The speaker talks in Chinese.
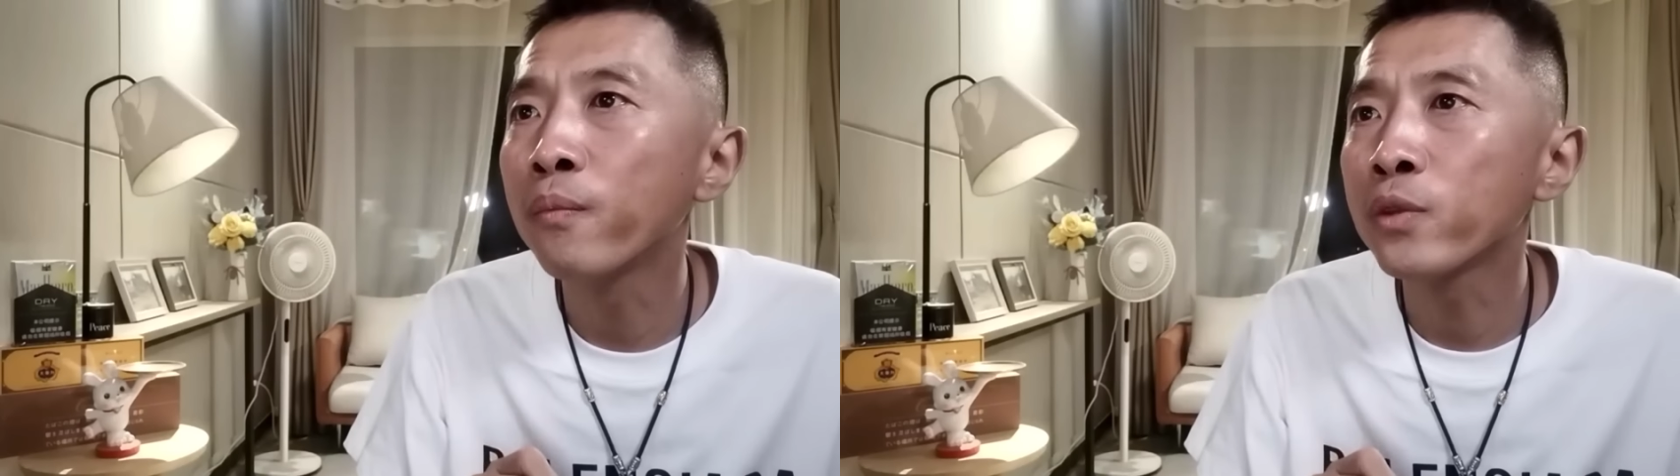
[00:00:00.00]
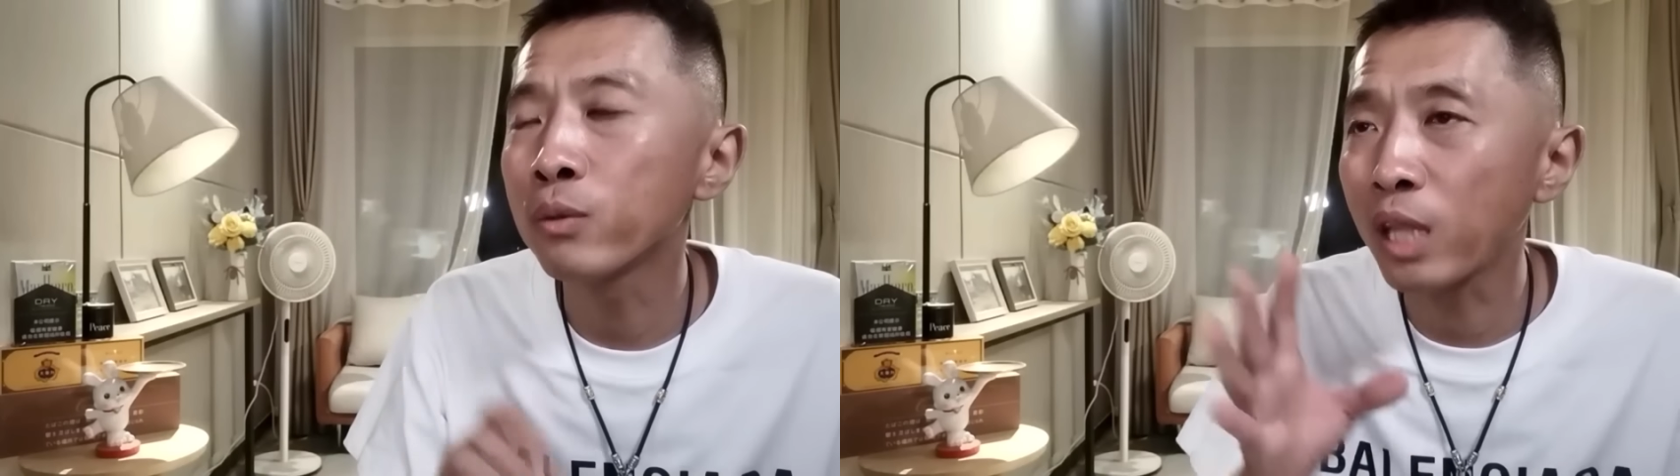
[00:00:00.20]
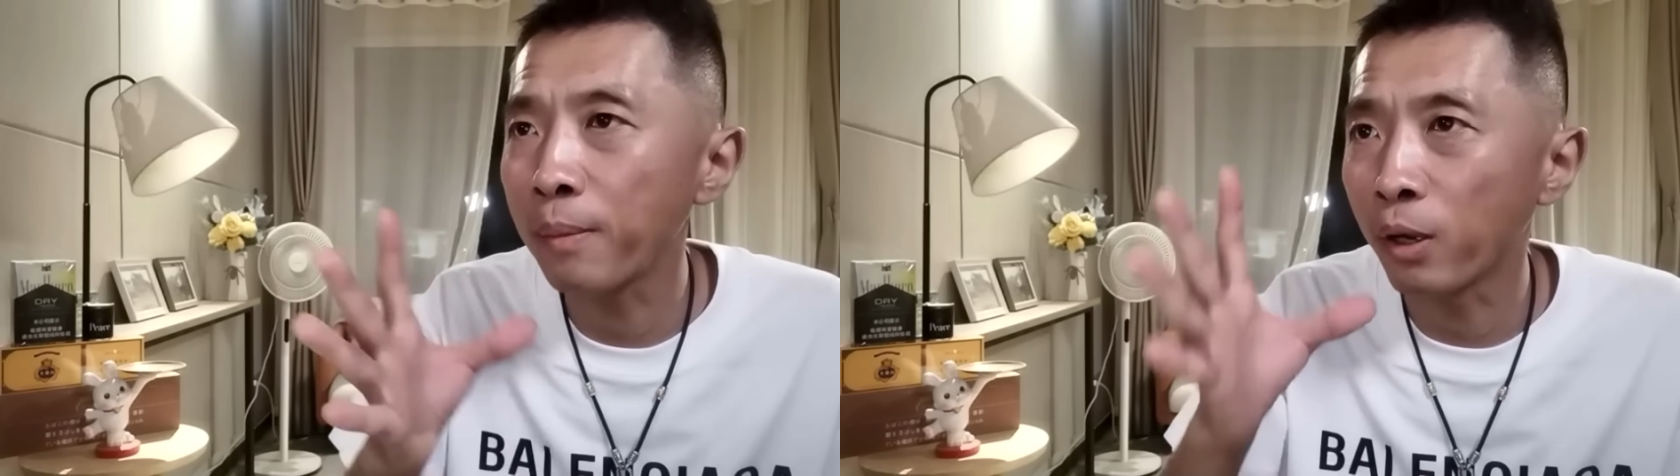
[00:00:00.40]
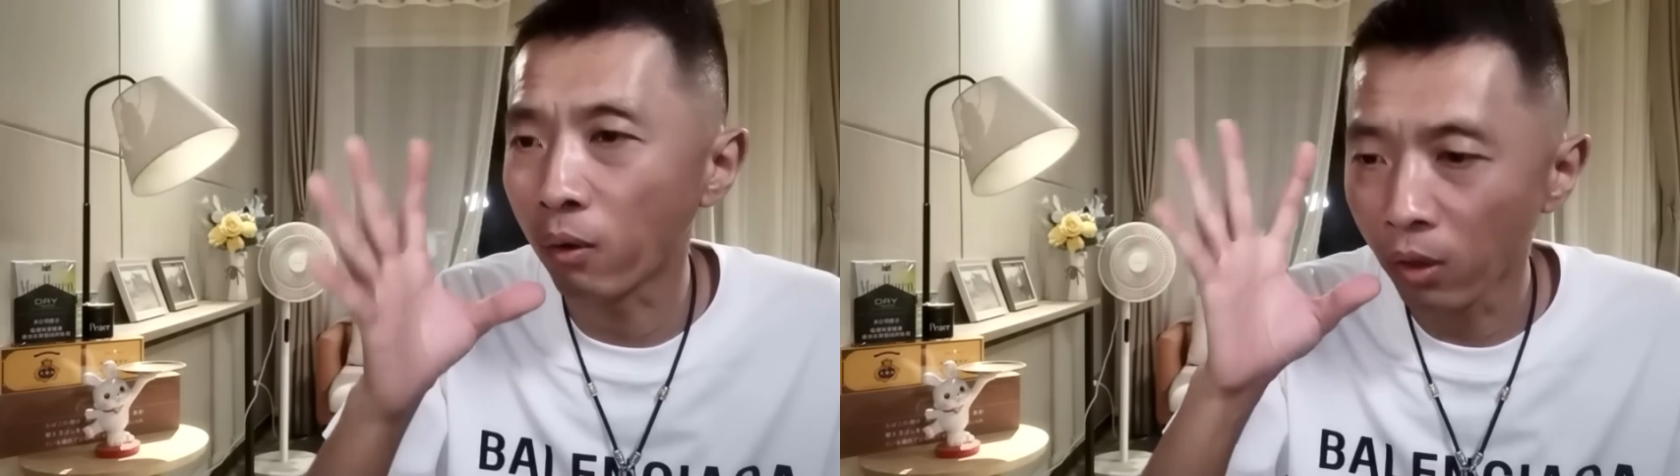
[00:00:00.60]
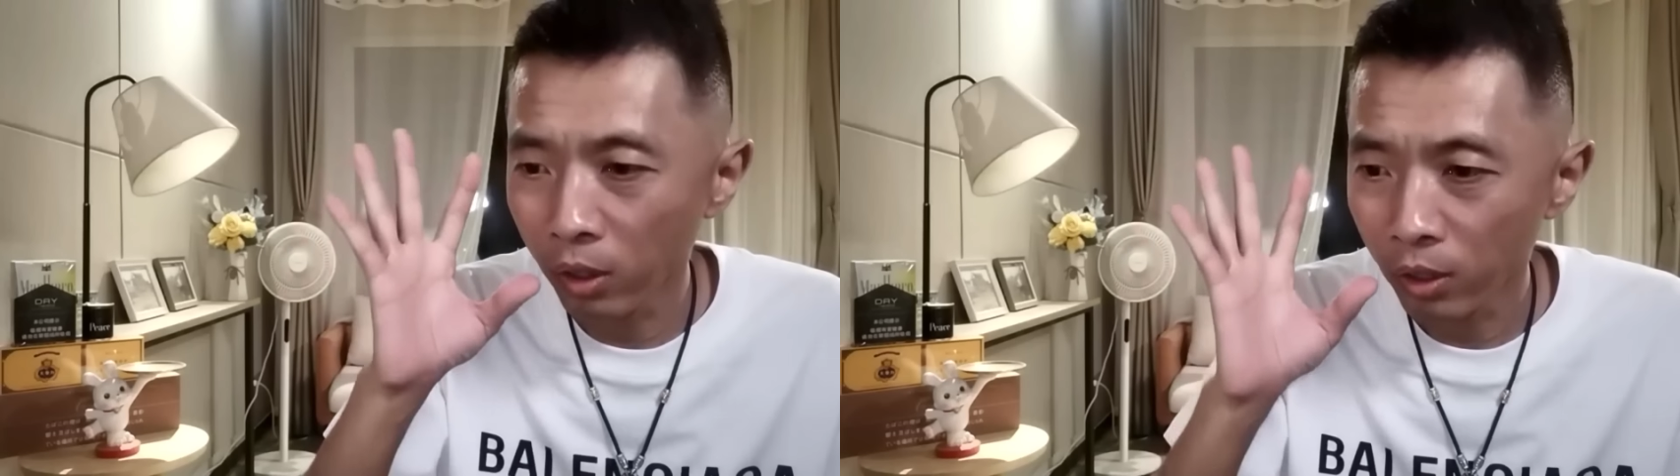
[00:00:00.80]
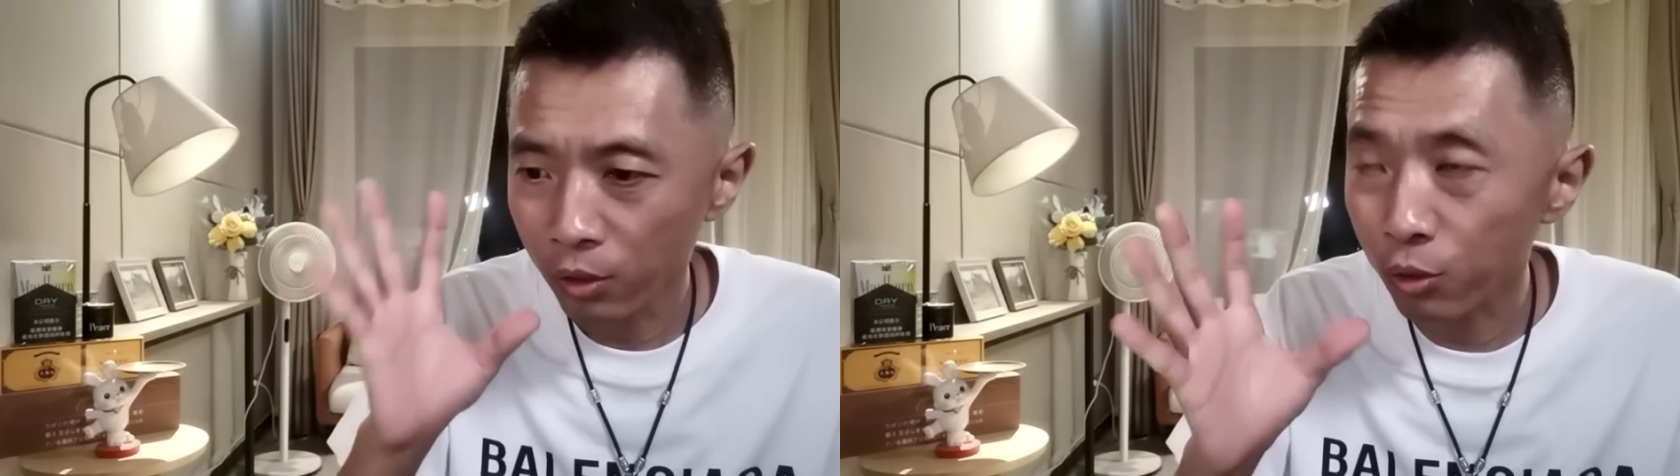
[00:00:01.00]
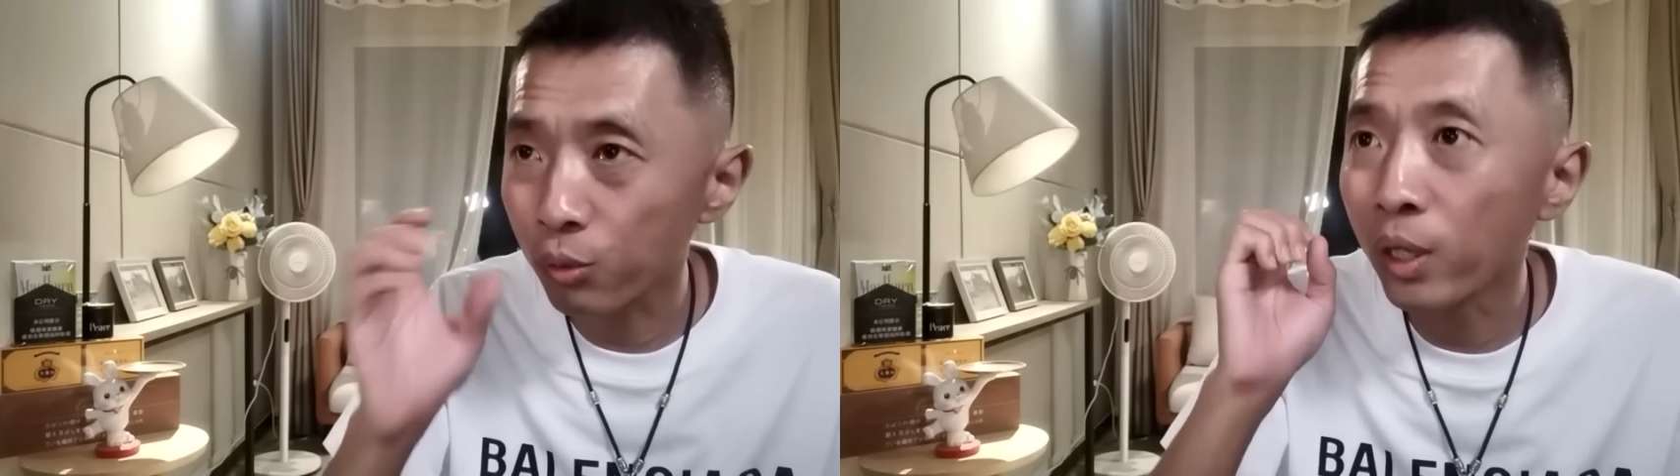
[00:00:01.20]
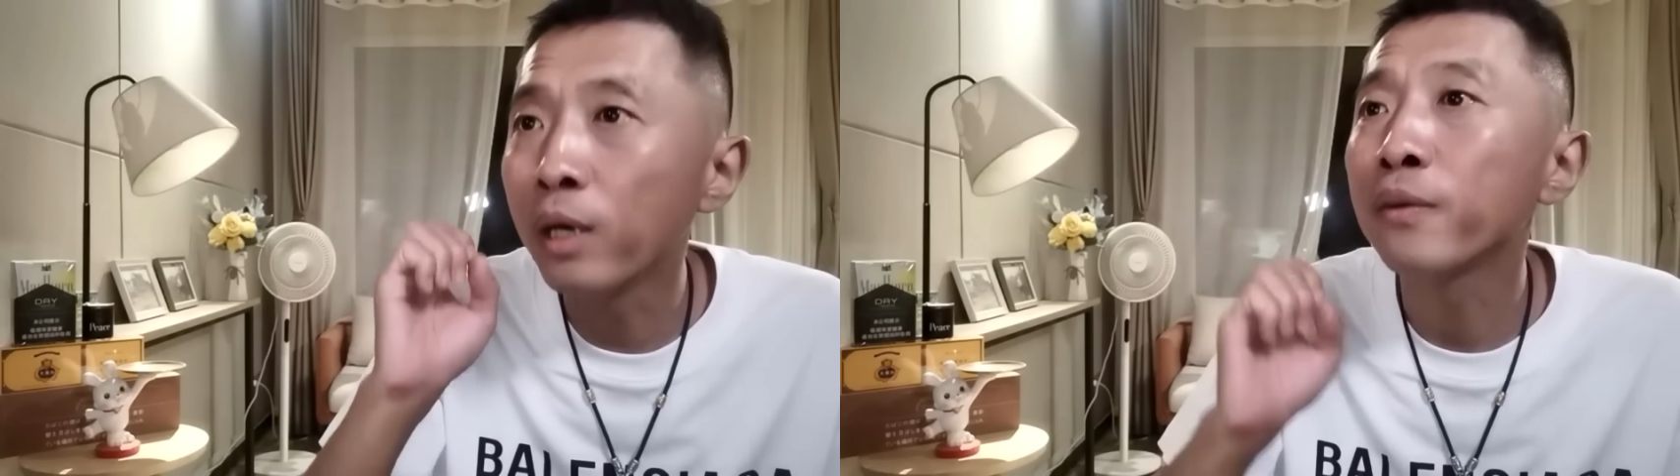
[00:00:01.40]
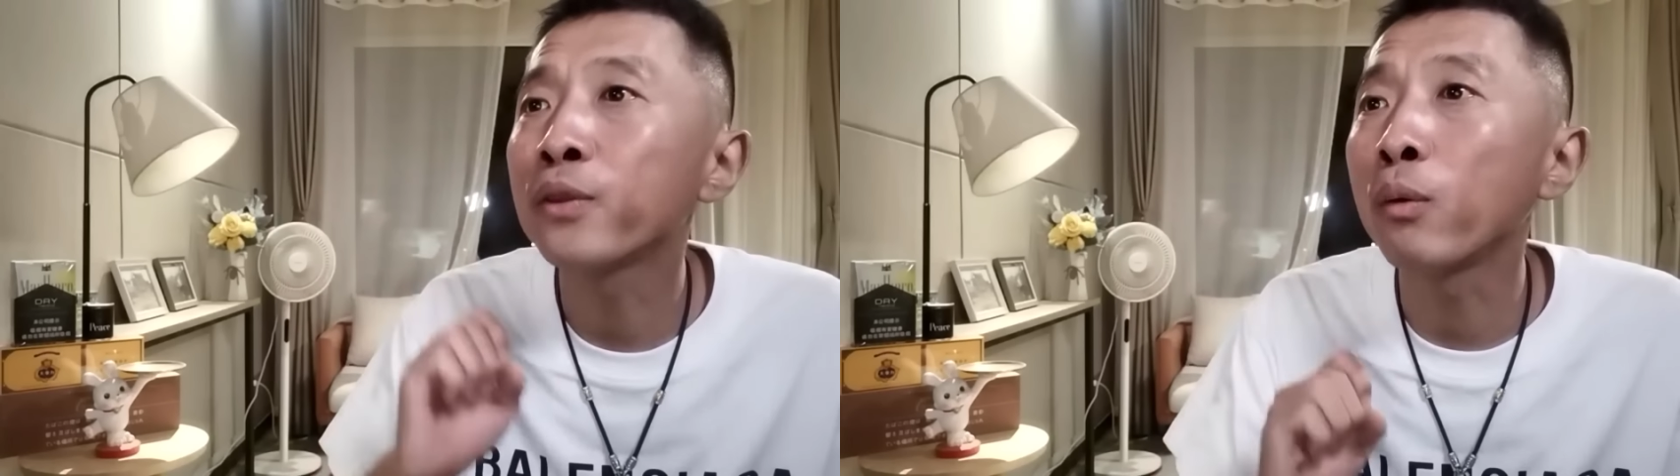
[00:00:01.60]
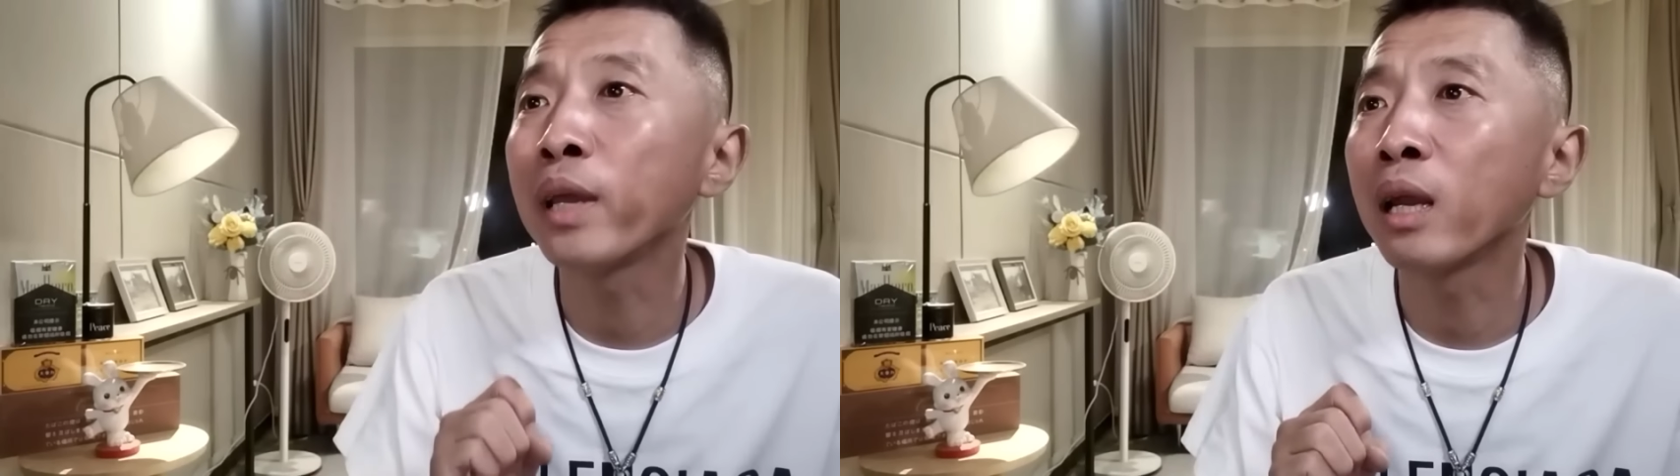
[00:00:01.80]
就代表就说
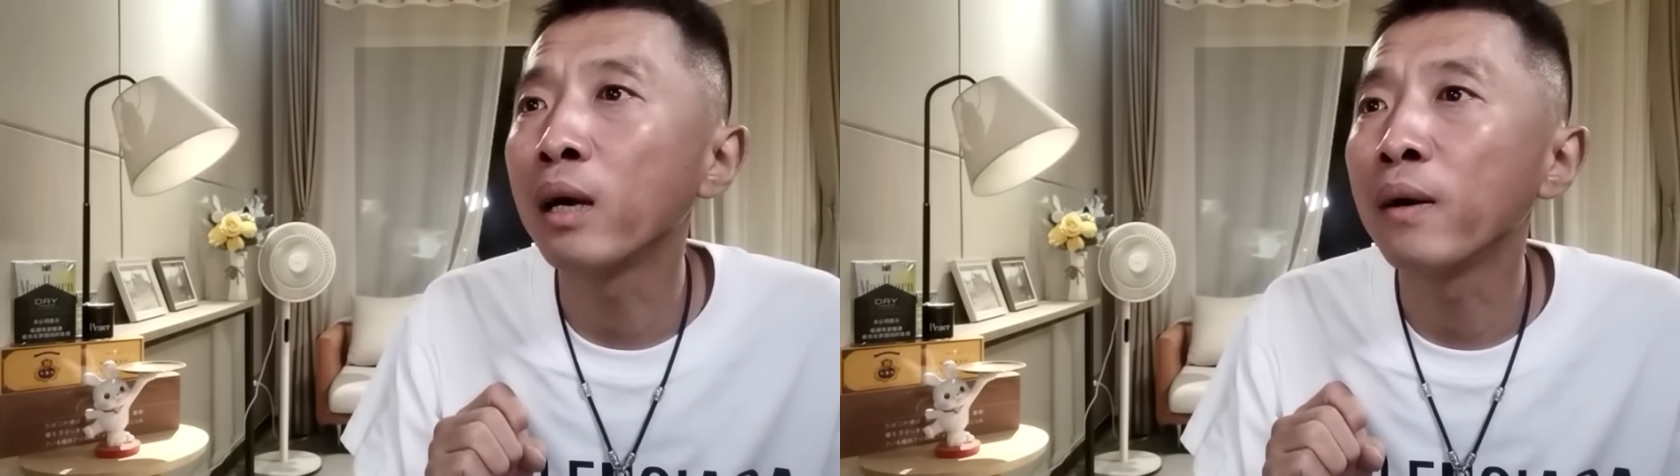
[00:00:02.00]
到位了。